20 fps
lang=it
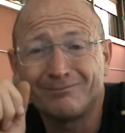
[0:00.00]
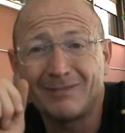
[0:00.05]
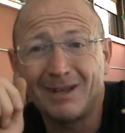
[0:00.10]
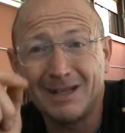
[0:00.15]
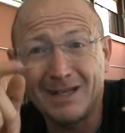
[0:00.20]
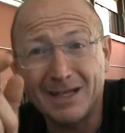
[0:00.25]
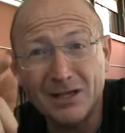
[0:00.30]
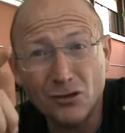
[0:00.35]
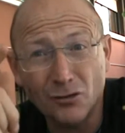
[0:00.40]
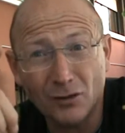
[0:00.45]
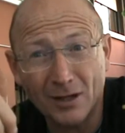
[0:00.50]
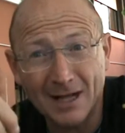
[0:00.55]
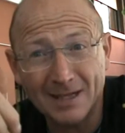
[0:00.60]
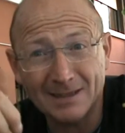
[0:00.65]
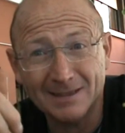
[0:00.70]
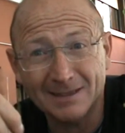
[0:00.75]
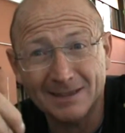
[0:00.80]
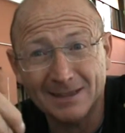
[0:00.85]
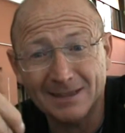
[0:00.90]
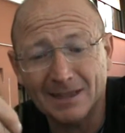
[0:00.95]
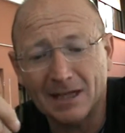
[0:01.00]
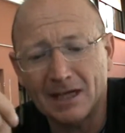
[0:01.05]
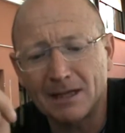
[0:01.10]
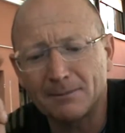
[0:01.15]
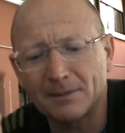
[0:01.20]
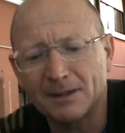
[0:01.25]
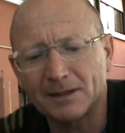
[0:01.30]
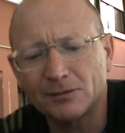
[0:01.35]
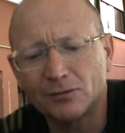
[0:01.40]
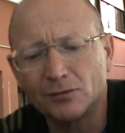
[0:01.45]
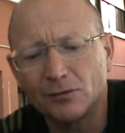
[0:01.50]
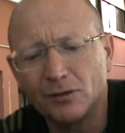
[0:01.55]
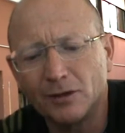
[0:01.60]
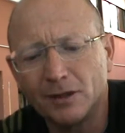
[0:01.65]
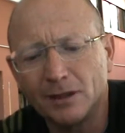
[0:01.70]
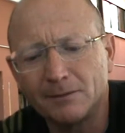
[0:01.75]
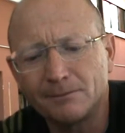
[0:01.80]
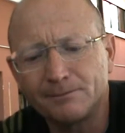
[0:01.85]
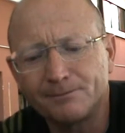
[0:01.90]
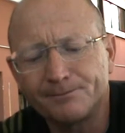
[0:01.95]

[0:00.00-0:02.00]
l'ignoranza di tali persone,